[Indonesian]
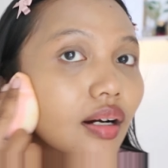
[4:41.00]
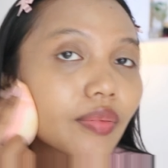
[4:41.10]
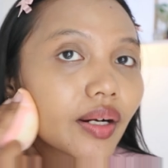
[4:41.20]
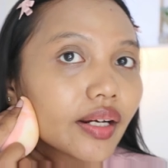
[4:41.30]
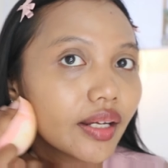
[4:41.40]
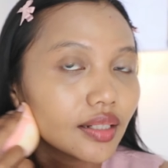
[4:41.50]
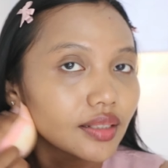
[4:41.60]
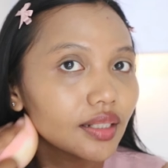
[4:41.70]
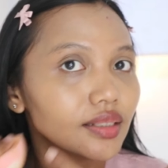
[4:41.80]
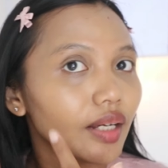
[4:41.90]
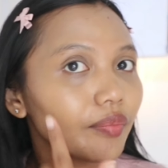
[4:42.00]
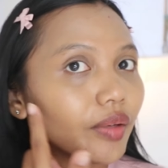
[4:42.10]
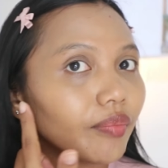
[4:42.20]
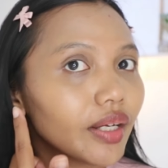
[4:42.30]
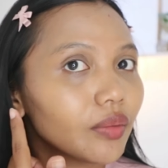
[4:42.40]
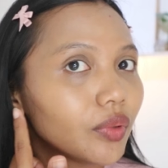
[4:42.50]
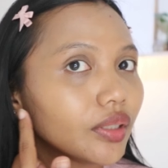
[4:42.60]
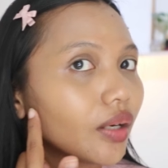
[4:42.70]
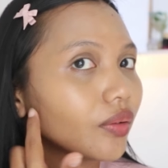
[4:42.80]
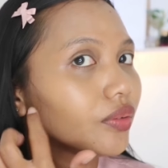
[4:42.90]
apakah dia hasilnya semi matte
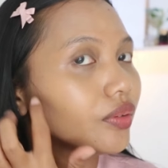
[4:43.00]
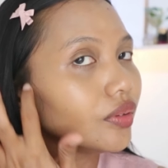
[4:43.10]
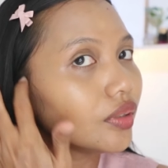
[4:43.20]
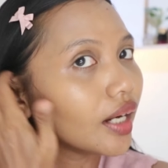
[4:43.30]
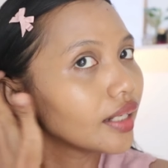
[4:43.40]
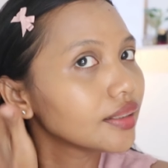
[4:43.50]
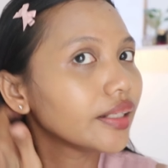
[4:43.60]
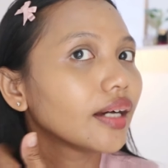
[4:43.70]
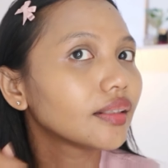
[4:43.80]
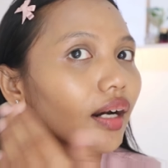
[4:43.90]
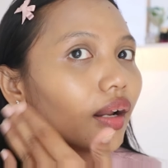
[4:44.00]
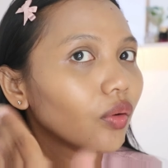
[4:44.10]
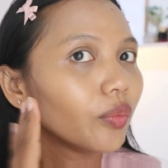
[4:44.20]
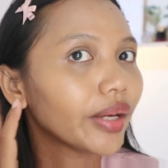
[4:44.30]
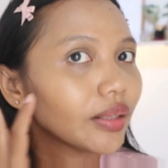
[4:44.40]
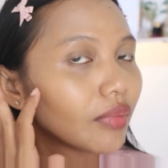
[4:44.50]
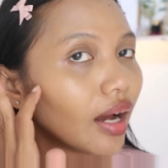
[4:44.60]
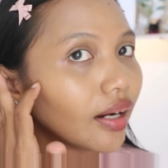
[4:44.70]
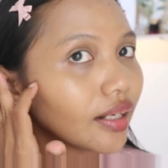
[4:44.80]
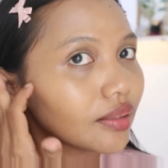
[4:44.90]
buat aku nggak yang terlalu matte
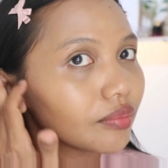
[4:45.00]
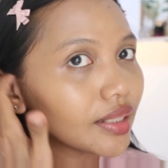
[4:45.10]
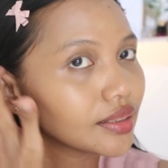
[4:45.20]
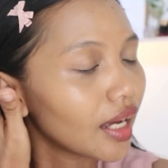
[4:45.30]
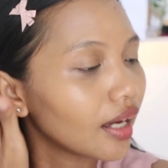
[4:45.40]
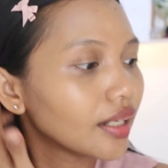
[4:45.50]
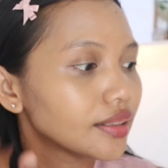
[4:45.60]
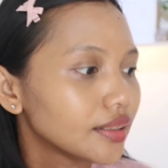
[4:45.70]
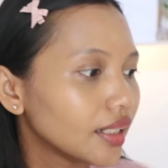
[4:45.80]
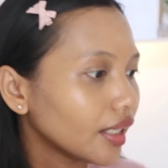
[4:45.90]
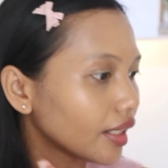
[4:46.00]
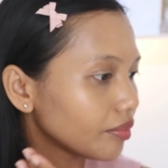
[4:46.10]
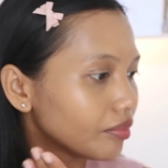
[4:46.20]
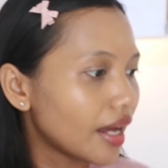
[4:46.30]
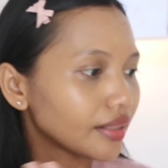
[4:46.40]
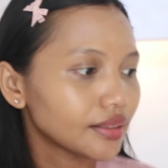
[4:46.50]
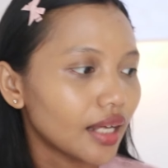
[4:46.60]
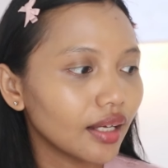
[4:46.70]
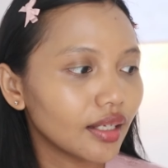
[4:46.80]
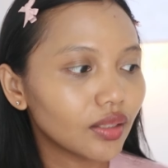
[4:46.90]
banget masih agak sedikit
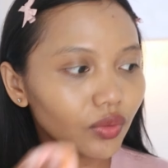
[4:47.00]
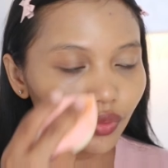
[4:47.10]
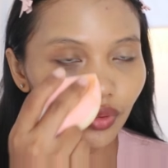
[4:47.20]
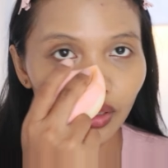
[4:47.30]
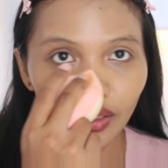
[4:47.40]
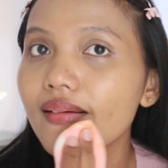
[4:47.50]
basah gitu